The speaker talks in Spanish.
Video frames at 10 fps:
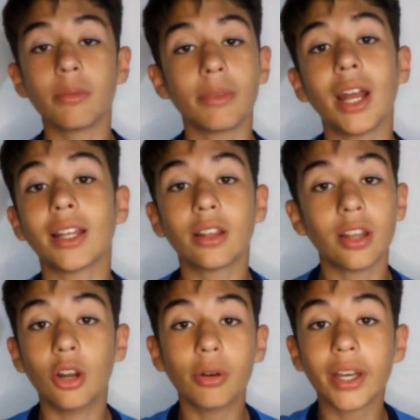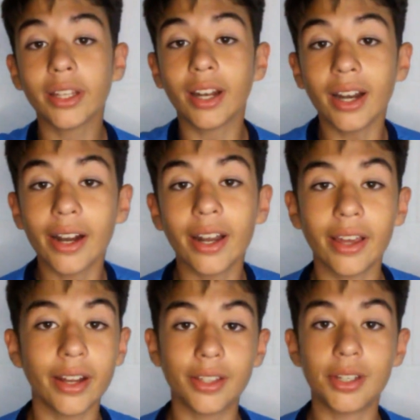mira te lo voy a tirar a la
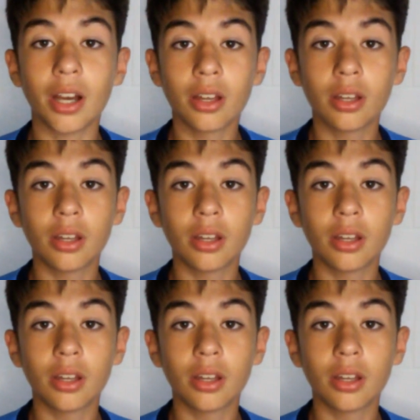derecha.